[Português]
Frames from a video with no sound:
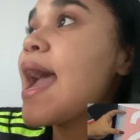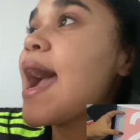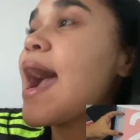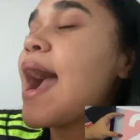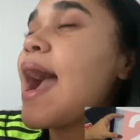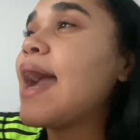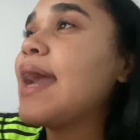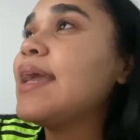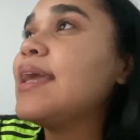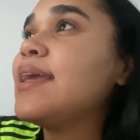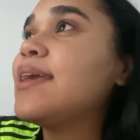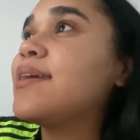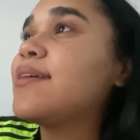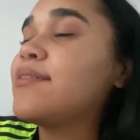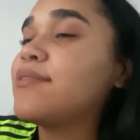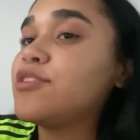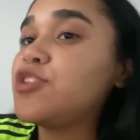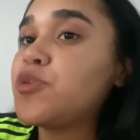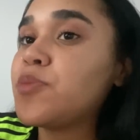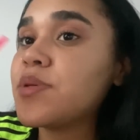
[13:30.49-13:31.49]
Aí,
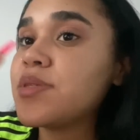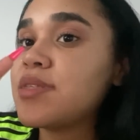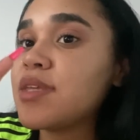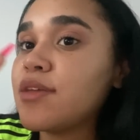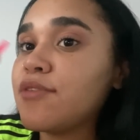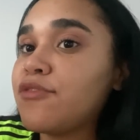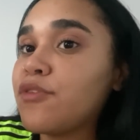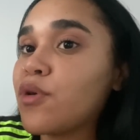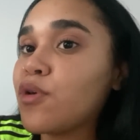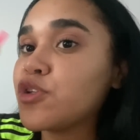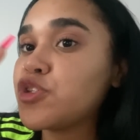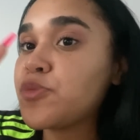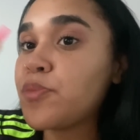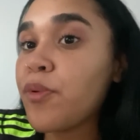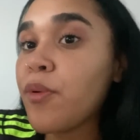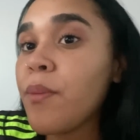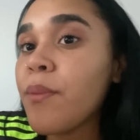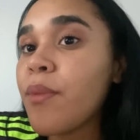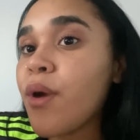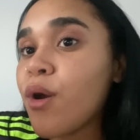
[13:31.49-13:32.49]
tipo assim, ficou tipo
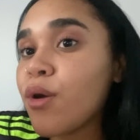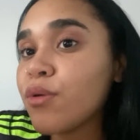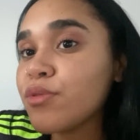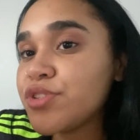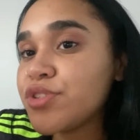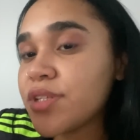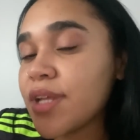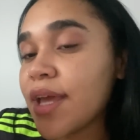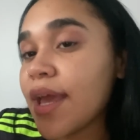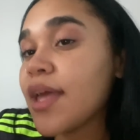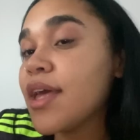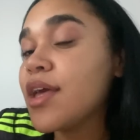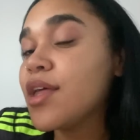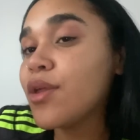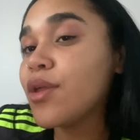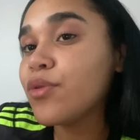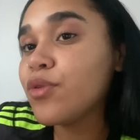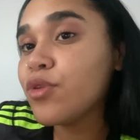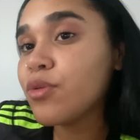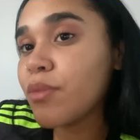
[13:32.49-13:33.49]
um molde, né,
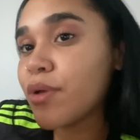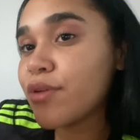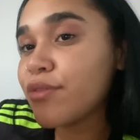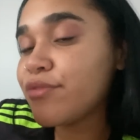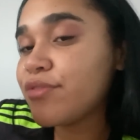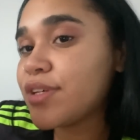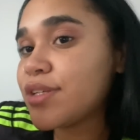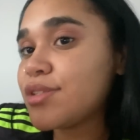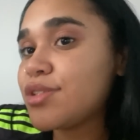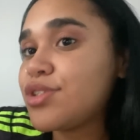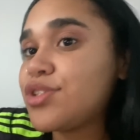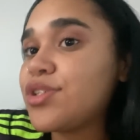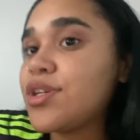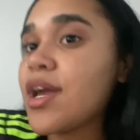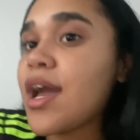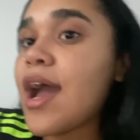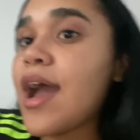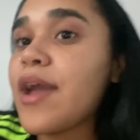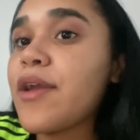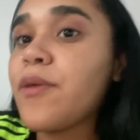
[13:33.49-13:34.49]
do número 20.
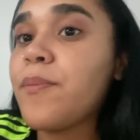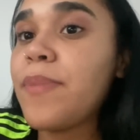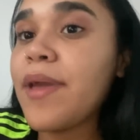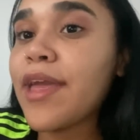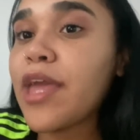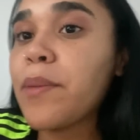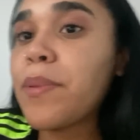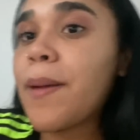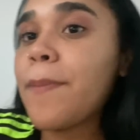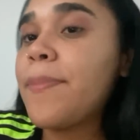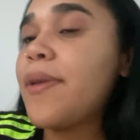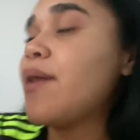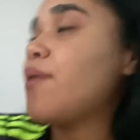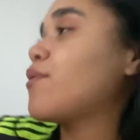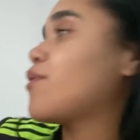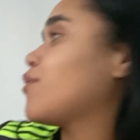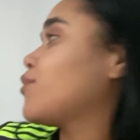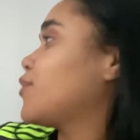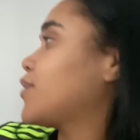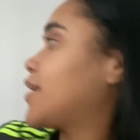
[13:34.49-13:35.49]
Aí eu peguei o papel,
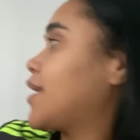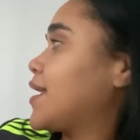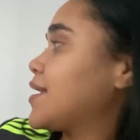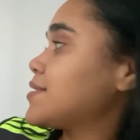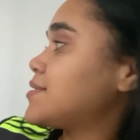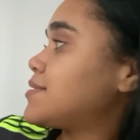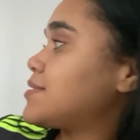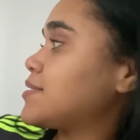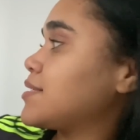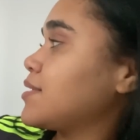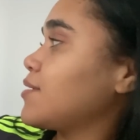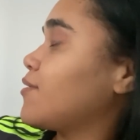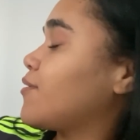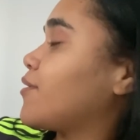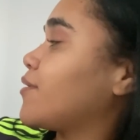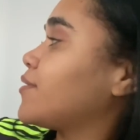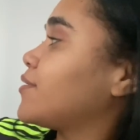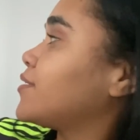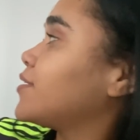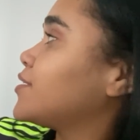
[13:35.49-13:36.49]
coloquei assim, ó,
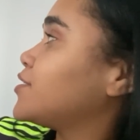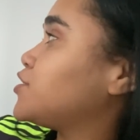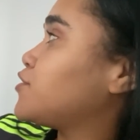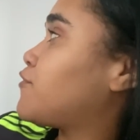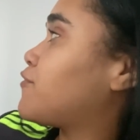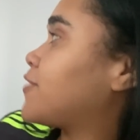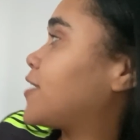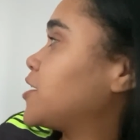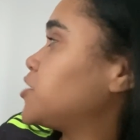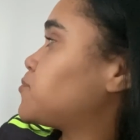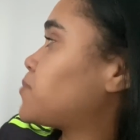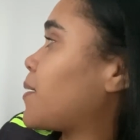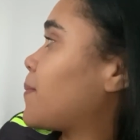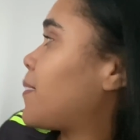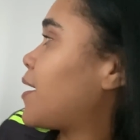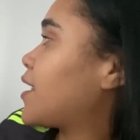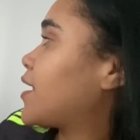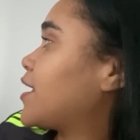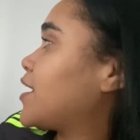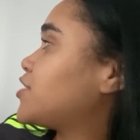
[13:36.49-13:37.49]
de frente pra
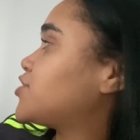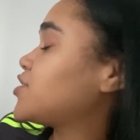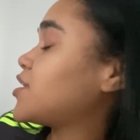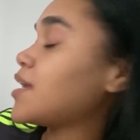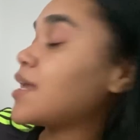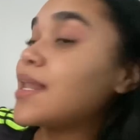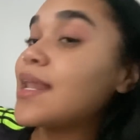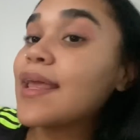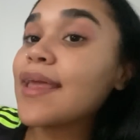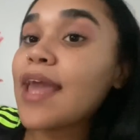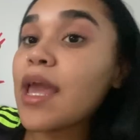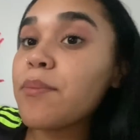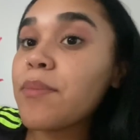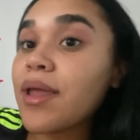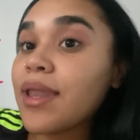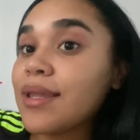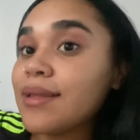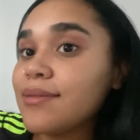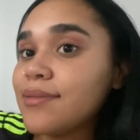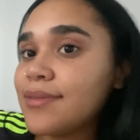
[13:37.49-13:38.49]
parede e liguei uma
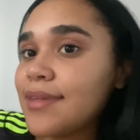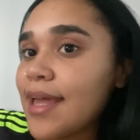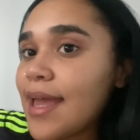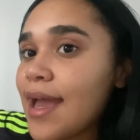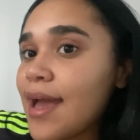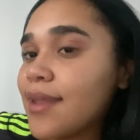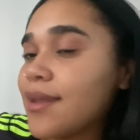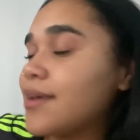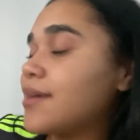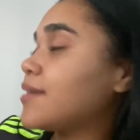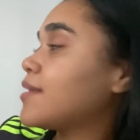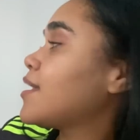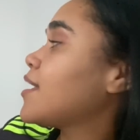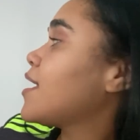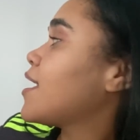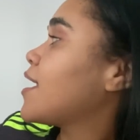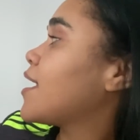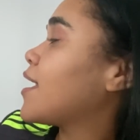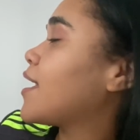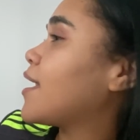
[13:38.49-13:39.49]
lanterna
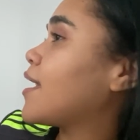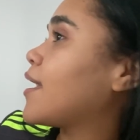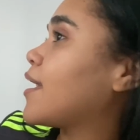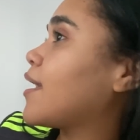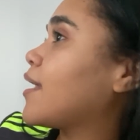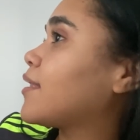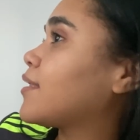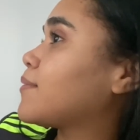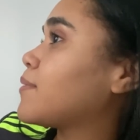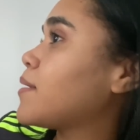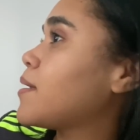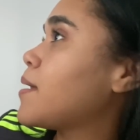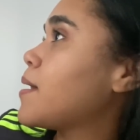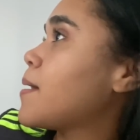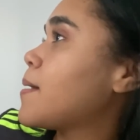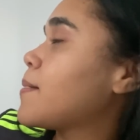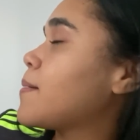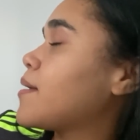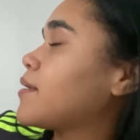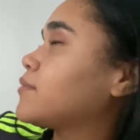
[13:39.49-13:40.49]
é,
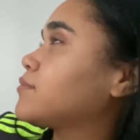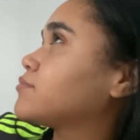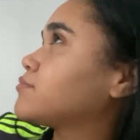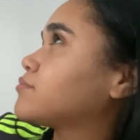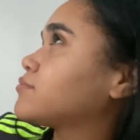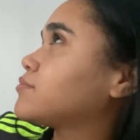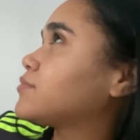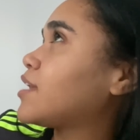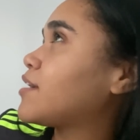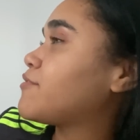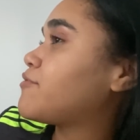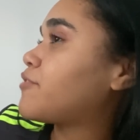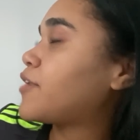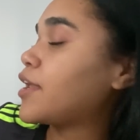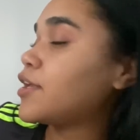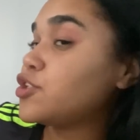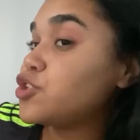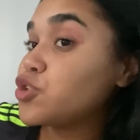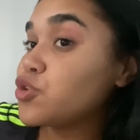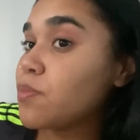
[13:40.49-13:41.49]
na
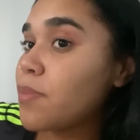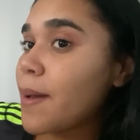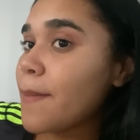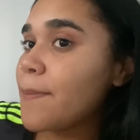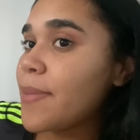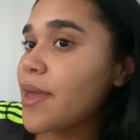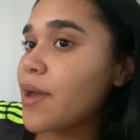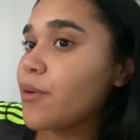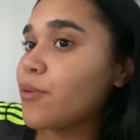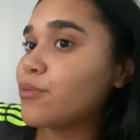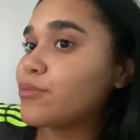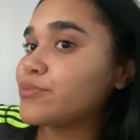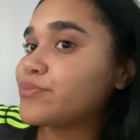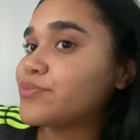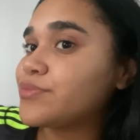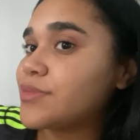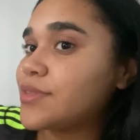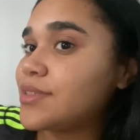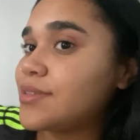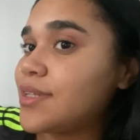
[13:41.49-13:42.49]
frente do papel,
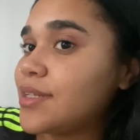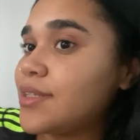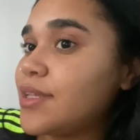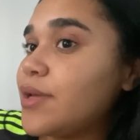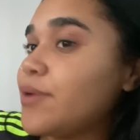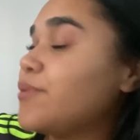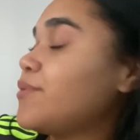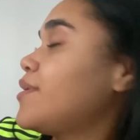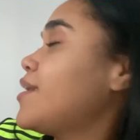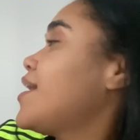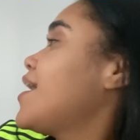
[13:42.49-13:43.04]
entendeu?